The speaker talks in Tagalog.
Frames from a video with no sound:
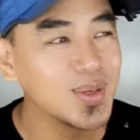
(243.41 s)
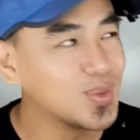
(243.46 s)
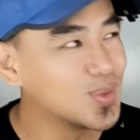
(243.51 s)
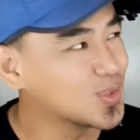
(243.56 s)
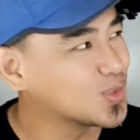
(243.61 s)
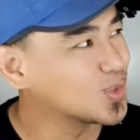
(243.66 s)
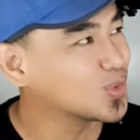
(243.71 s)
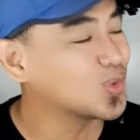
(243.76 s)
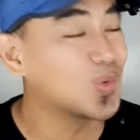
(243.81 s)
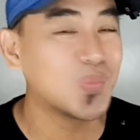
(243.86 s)

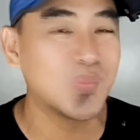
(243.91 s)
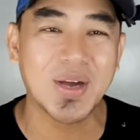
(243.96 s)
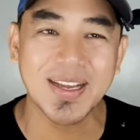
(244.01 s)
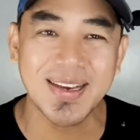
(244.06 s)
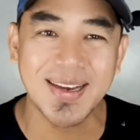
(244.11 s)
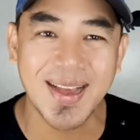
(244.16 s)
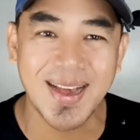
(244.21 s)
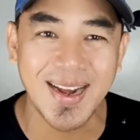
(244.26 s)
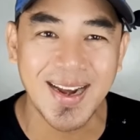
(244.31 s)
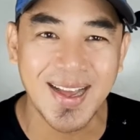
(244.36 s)
gusto kong
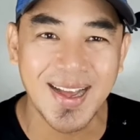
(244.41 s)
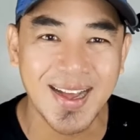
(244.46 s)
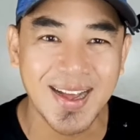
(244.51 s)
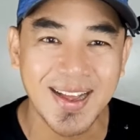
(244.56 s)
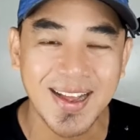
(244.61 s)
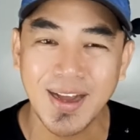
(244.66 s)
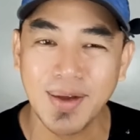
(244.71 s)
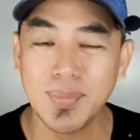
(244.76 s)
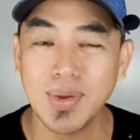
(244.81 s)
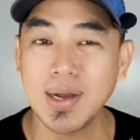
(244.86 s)

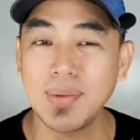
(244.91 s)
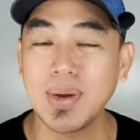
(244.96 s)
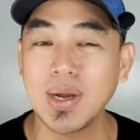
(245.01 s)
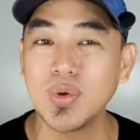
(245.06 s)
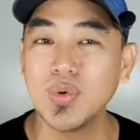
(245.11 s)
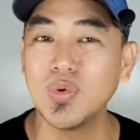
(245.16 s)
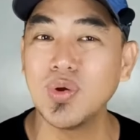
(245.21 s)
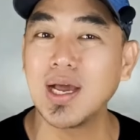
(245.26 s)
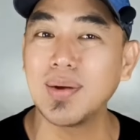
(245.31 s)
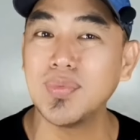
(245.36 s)
makilala ang mga
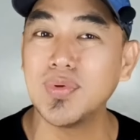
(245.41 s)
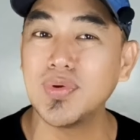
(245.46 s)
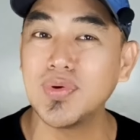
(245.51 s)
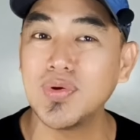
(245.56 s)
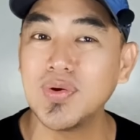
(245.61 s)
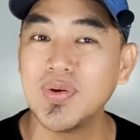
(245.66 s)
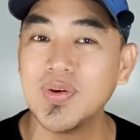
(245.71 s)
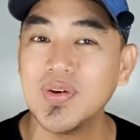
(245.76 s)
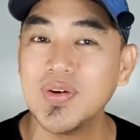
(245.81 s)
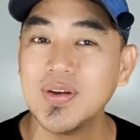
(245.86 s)
magulang
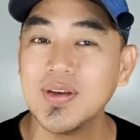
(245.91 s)
mo.